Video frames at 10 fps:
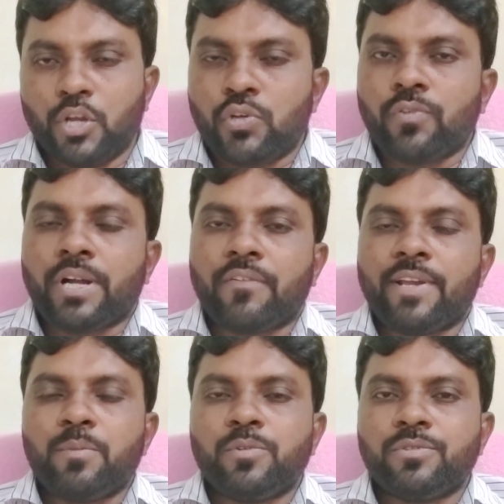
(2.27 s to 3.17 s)
ఇటు
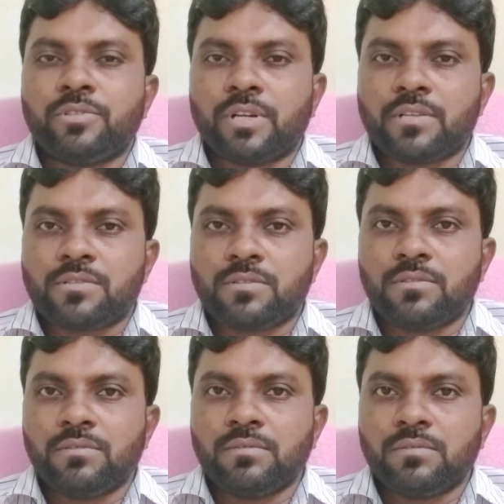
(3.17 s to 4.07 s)
ఒకవైపు
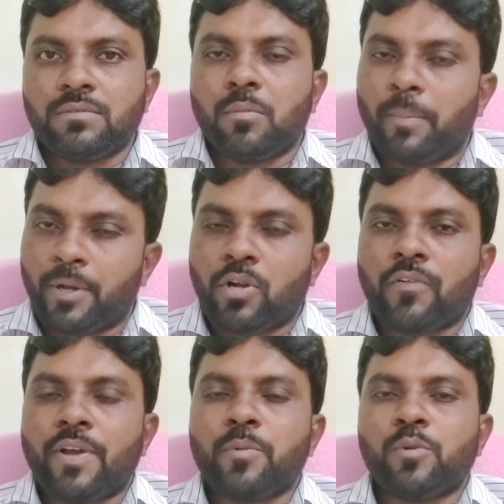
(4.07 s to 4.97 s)
ఉద్యోగస్తులు
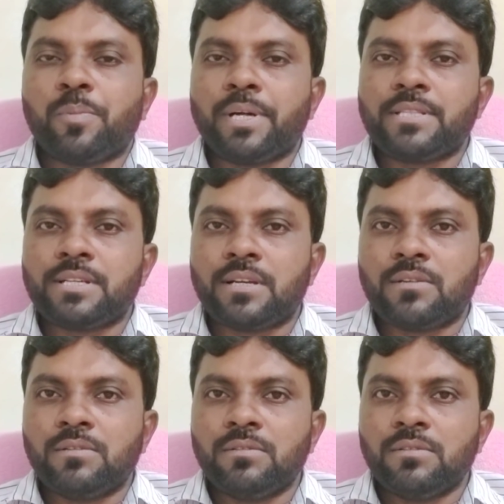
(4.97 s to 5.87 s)
మరొక వైపు
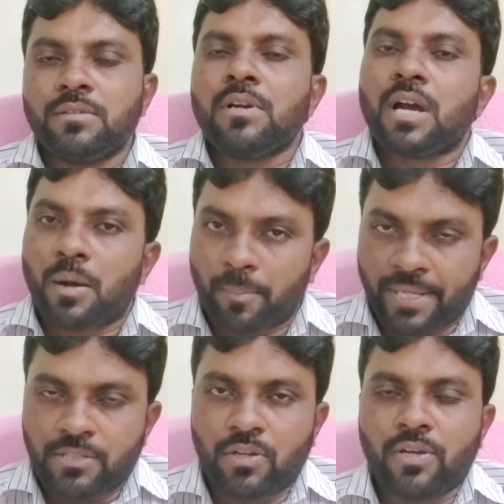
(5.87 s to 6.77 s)
ఉపాధ్యాయులు
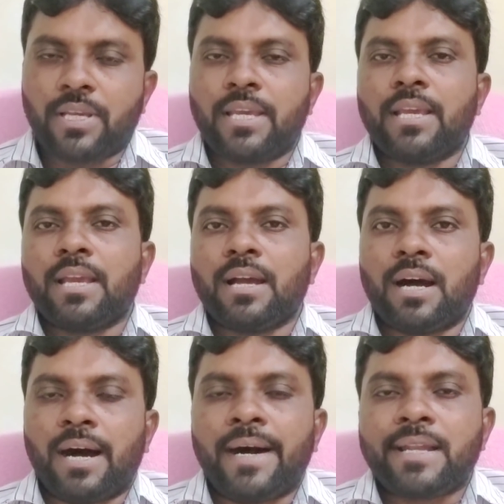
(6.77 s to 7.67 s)
మధ్యలోకి
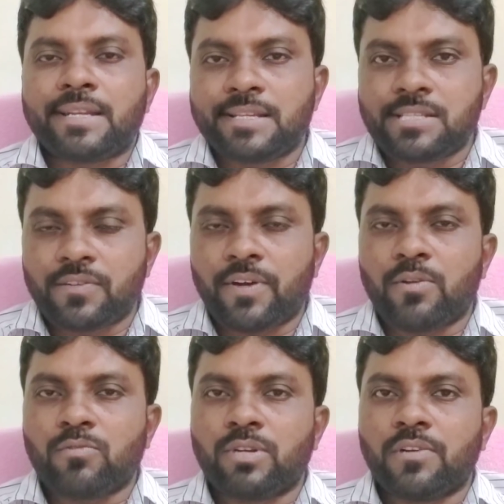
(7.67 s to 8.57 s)
ఆర్టీసీ
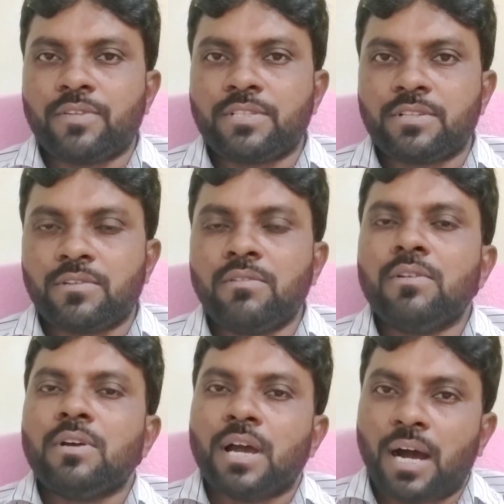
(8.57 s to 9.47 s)
వాళ్ళు కూడా వచ్చారు
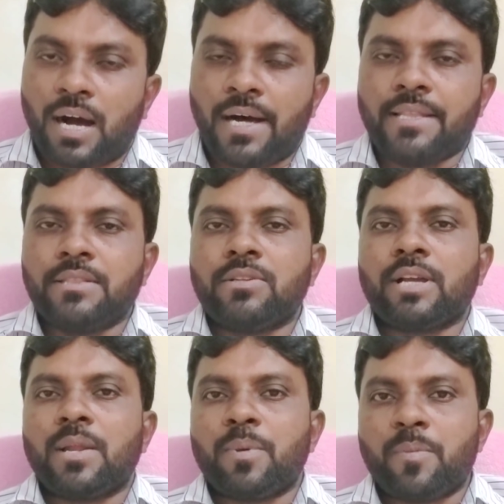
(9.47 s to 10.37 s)
అందరూ
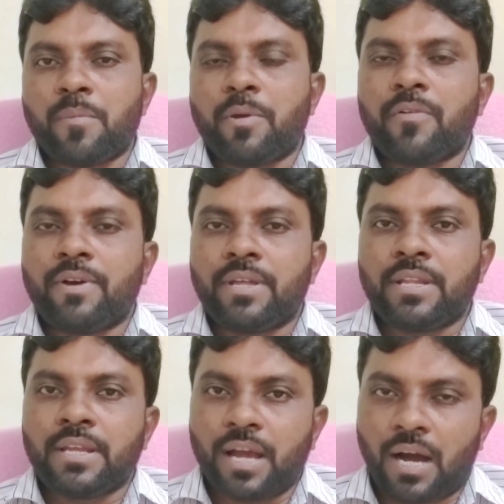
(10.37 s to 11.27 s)
కలిపి
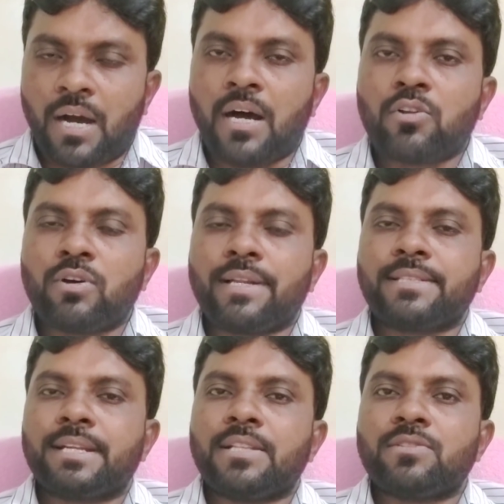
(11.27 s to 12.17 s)
ఫిబ్రవరి ఆరు
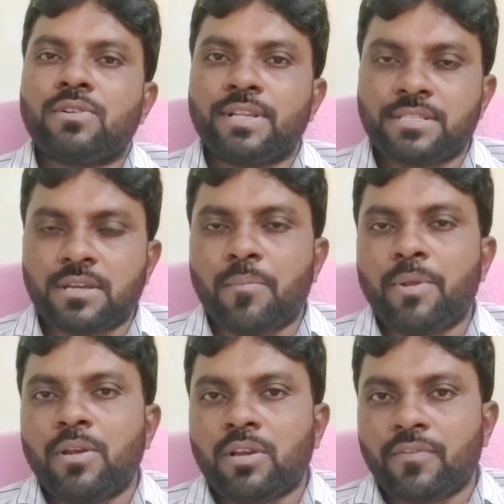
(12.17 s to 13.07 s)
అర్ధరాత్రి నుండి
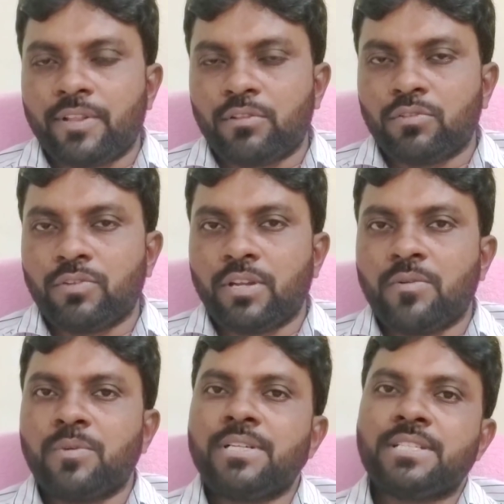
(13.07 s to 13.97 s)
సమ్మెలోకి వెళ్తూ
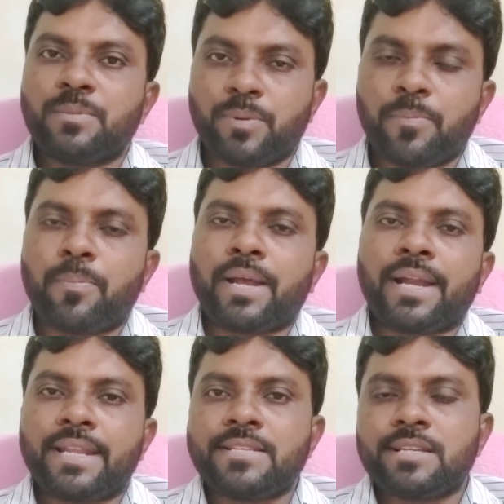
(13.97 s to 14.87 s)
ఉన్నాము అని చెప్పి
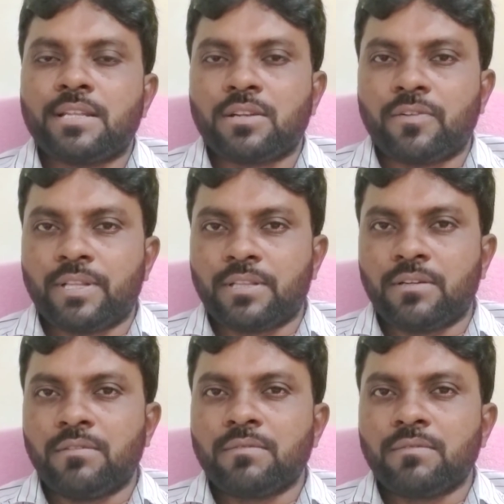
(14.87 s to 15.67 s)
ప్రకటించిన తర్వాత